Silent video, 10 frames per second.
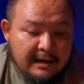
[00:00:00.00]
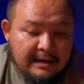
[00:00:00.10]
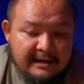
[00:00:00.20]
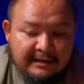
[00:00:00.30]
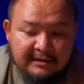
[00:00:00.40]

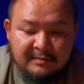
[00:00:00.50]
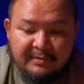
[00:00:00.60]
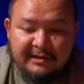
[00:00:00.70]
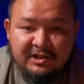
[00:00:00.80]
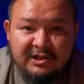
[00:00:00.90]
И это на
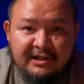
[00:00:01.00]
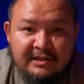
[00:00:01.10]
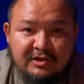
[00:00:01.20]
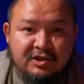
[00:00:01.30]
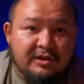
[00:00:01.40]

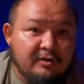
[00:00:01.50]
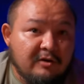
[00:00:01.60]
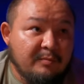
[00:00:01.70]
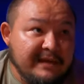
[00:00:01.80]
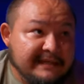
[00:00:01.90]
протяжении
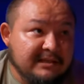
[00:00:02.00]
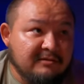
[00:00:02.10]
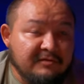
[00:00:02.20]
четырех месяцев.